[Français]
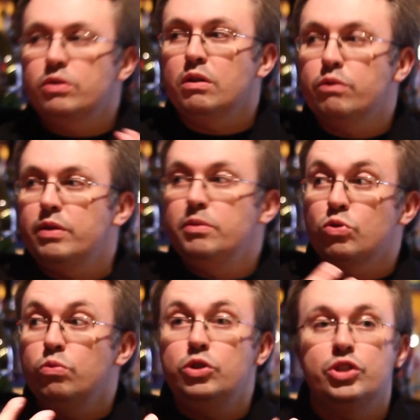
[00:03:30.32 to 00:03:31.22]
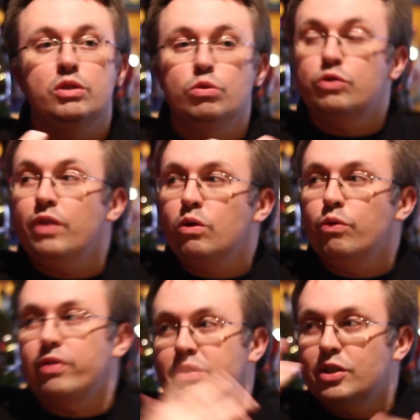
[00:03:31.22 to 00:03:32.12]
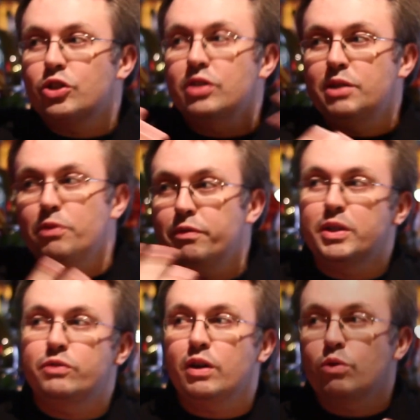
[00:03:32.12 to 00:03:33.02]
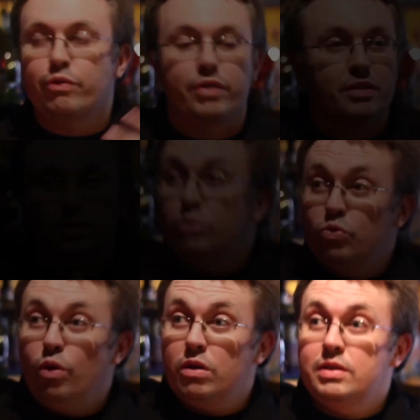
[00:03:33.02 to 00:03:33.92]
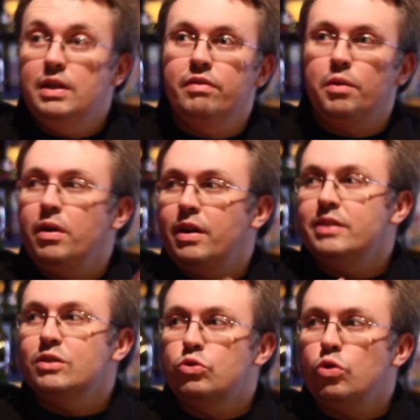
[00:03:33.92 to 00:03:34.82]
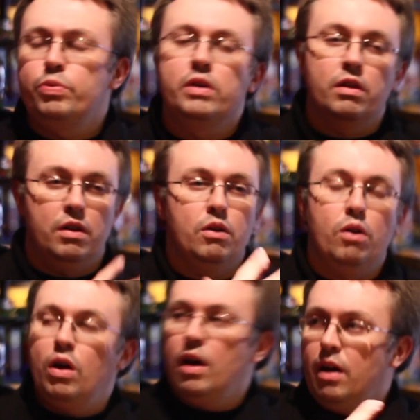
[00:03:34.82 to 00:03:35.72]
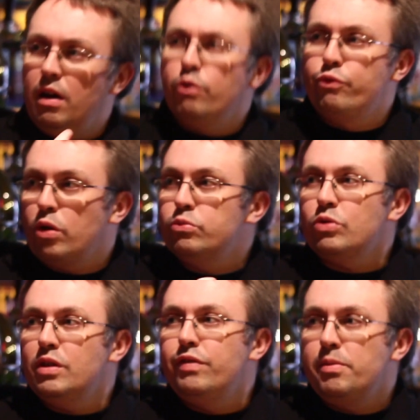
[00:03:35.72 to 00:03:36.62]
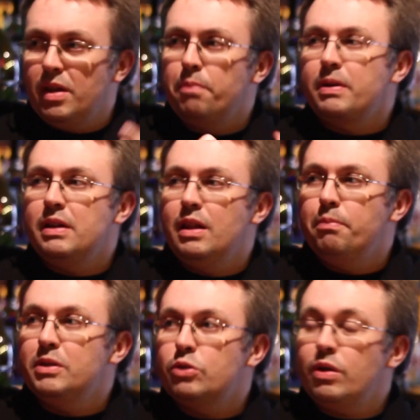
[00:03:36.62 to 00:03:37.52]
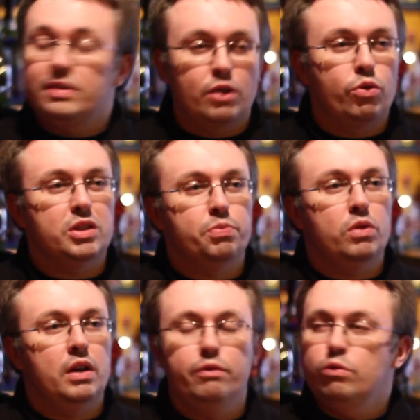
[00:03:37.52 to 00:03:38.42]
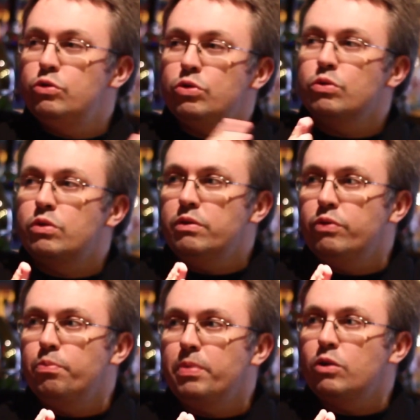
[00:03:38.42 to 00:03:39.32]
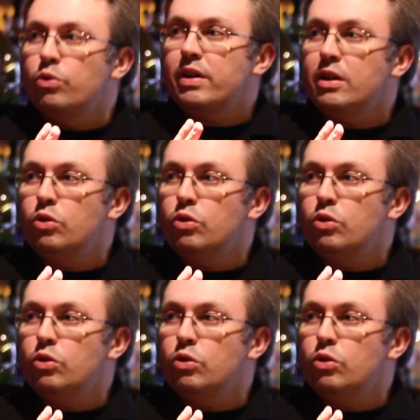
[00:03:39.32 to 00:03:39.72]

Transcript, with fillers: que dans le film, ils sont obligés de se faire confiance, sachant qu'ils qu'ils peuvent pas se faire confiance. s'il il est vraiment à l'aise dans son ah, au fur et à mesure des films, il a pris de l'épaisseur et ça correspond à l'évolution qu'ils font parcourir à